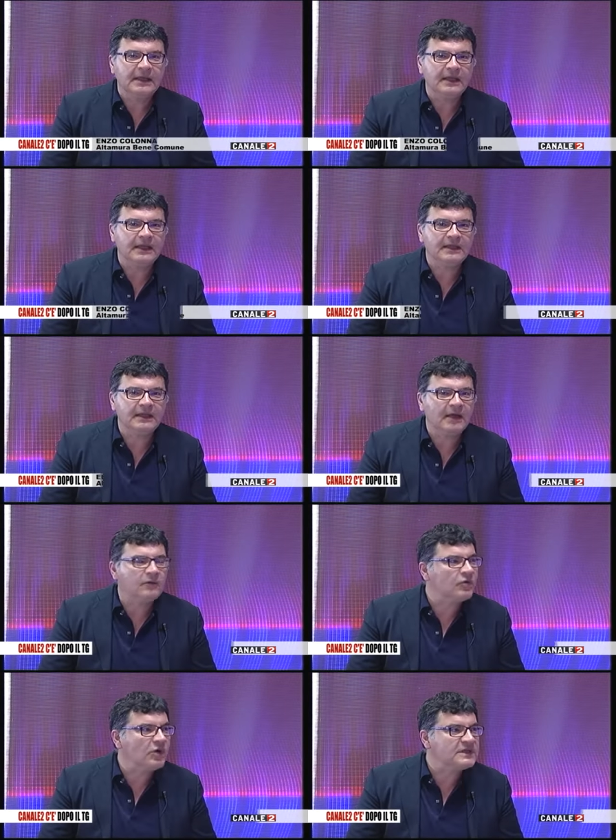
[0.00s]
e chi ha
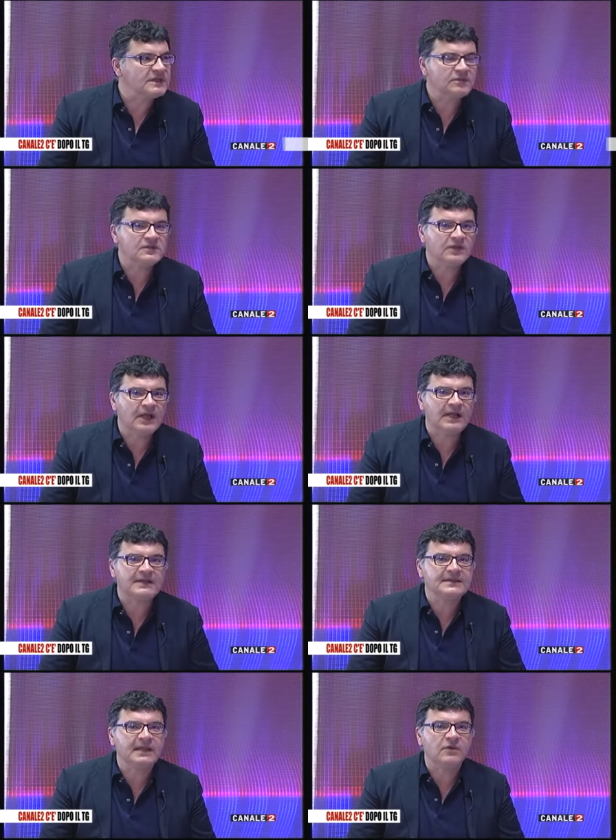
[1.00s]
un ruolo
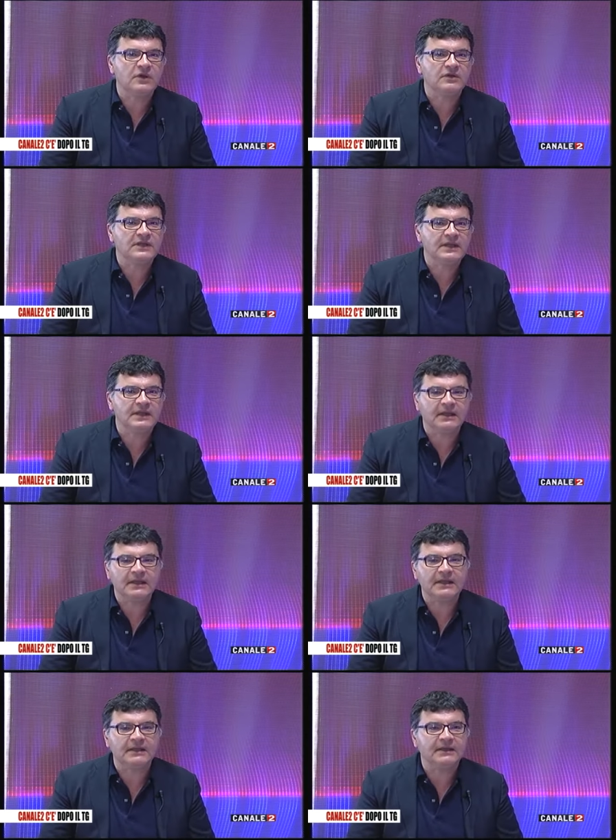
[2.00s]
istituzionale sia quello di
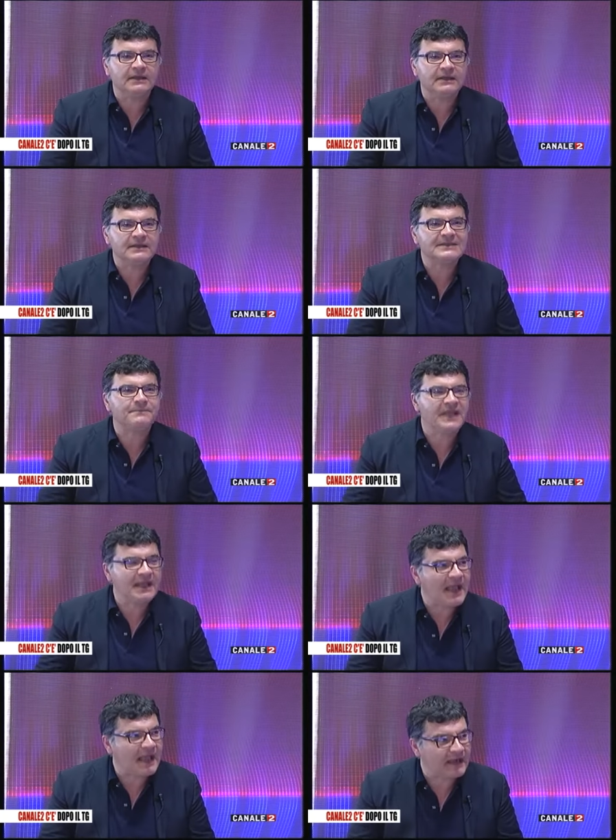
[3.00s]
eh, eh,
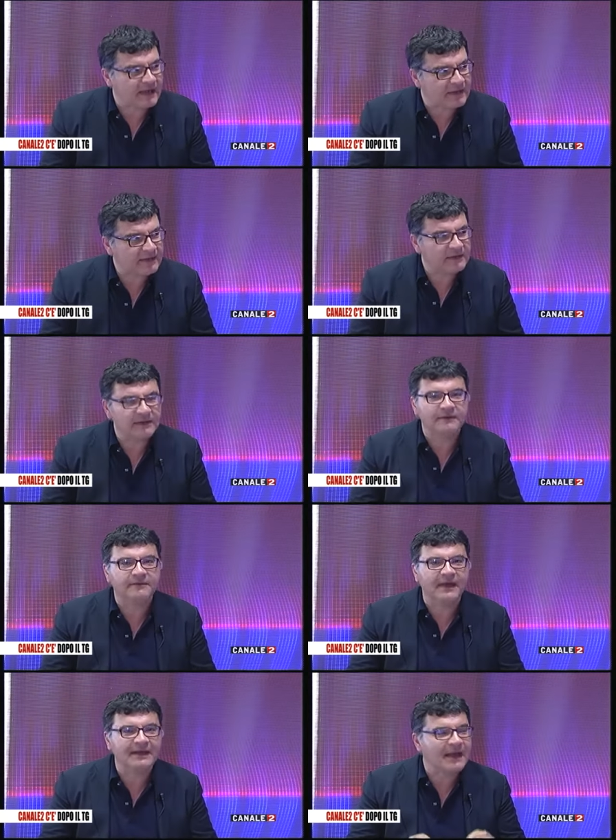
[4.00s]
spiegare,
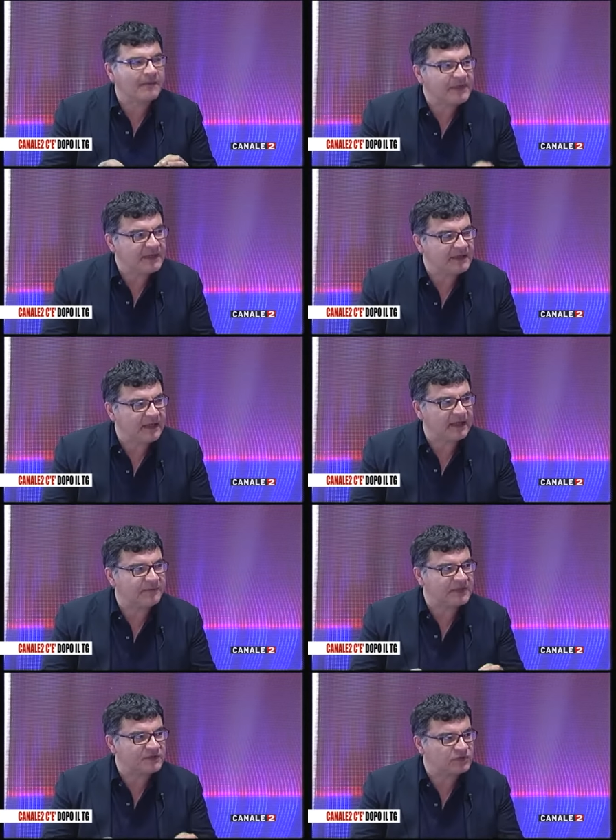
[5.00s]
far capire alle
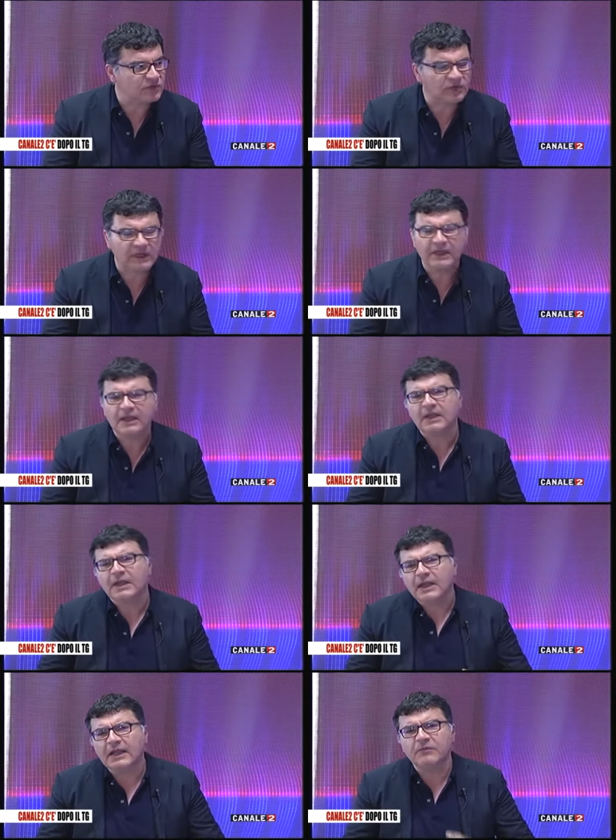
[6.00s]
persone
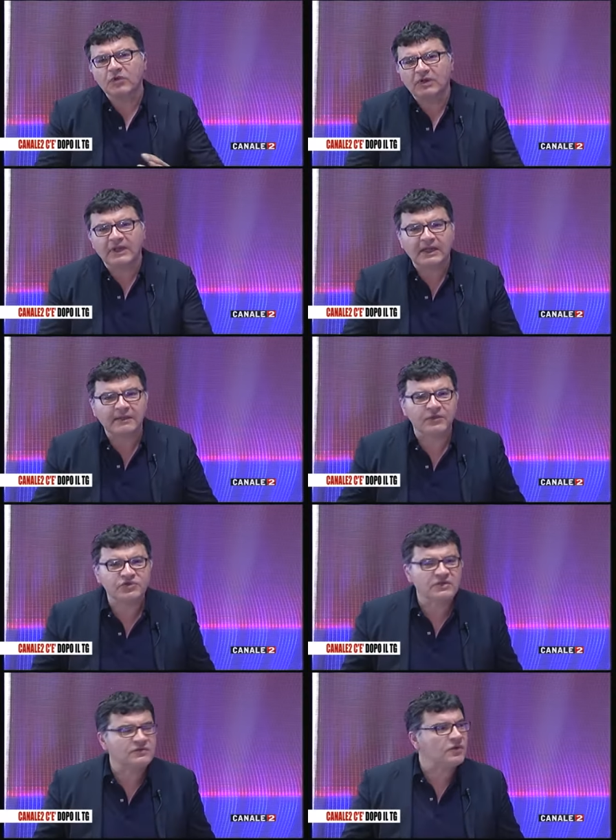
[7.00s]
in modo tale che poi
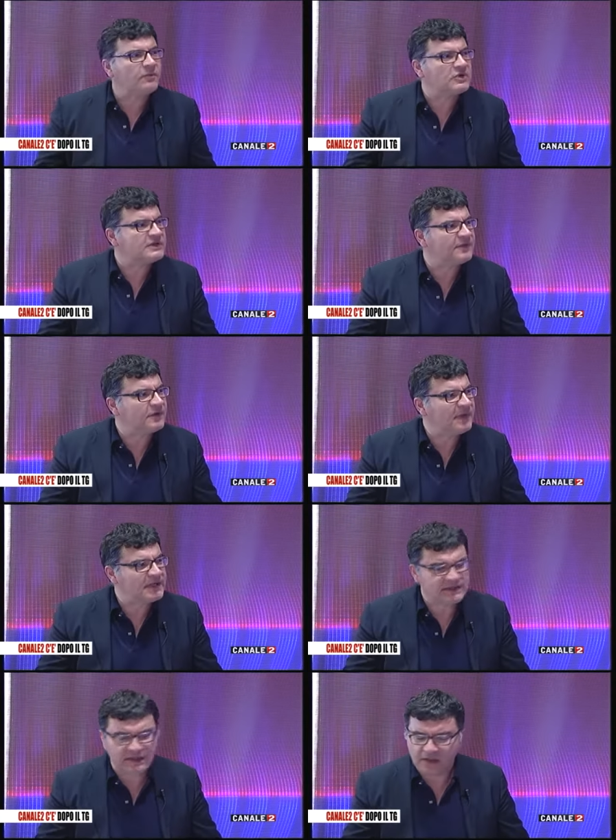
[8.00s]
ciascuno possa fornire
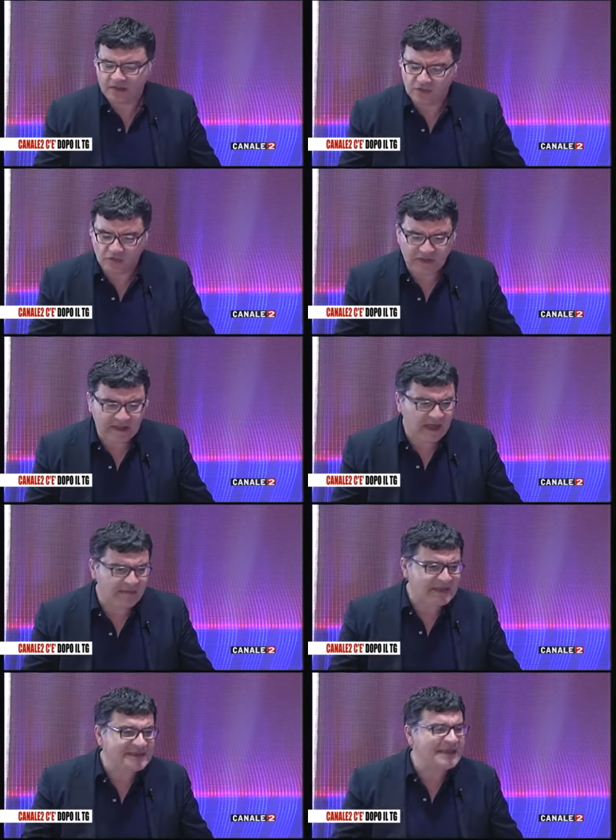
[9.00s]
tutti gli elementi, tutti gli elementi